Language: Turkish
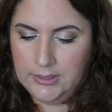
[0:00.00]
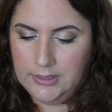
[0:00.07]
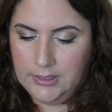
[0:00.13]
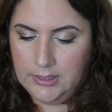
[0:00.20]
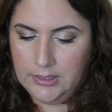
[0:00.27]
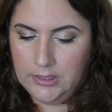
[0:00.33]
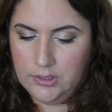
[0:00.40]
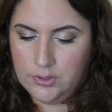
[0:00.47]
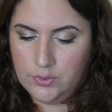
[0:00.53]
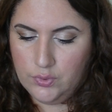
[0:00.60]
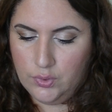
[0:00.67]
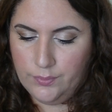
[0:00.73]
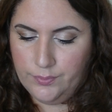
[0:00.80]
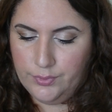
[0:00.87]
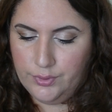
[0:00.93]
Rengi
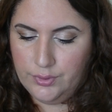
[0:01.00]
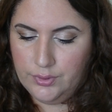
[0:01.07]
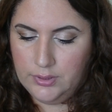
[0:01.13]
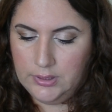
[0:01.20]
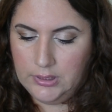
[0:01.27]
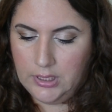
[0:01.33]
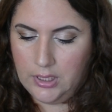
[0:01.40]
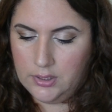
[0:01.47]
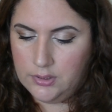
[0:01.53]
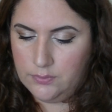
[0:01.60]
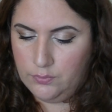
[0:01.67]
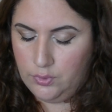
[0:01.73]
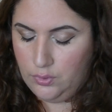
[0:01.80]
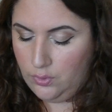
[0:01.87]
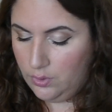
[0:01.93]
yazıyor mu?
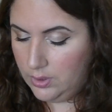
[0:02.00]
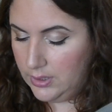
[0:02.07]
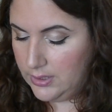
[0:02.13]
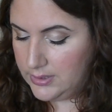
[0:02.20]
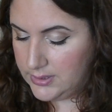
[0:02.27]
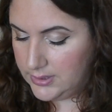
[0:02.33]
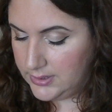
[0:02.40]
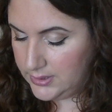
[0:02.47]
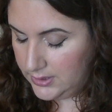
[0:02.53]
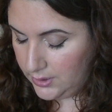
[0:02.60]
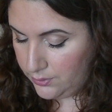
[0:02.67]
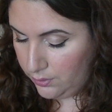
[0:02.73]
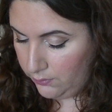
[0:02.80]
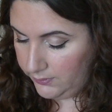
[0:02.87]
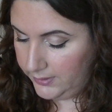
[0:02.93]
Yazmıyor.
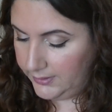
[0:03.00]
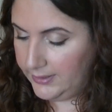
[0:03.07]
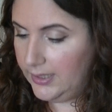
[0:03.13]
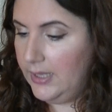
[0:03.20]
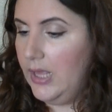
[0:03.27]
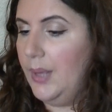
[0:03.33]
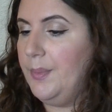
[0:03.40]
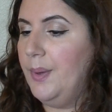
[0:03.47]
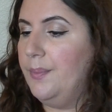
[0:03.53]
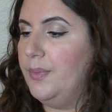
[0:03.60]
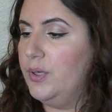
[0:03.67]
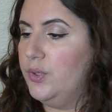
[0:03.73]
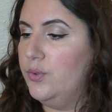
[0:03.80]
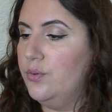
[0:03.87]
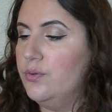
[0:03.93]
Cynthia Rowley'de hemen
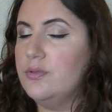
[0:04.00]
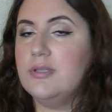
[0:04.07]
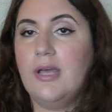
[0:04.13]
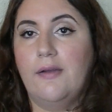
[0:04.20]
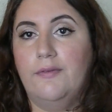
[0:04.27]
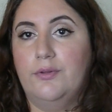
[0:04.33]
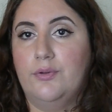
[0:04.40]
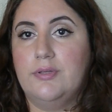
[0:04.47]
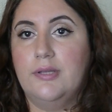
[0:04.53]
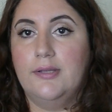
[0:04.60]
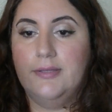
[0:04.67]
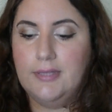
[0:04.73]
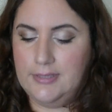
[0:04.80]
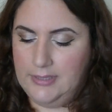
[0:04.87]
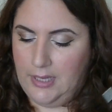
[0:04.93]
bakıyoruz. Hayvanlar üzerine
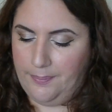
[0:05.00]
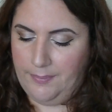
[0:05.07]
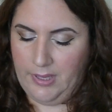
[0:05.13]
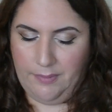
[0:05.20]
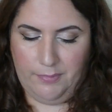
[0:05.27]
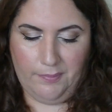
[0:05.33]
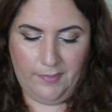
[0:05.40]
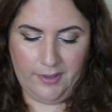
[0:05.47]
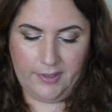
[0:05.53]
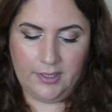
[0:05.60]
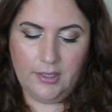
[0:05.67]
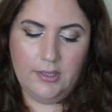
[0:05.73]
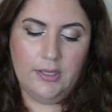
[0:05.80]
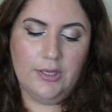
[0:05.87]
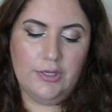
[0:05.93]
test yapmayan bir marka.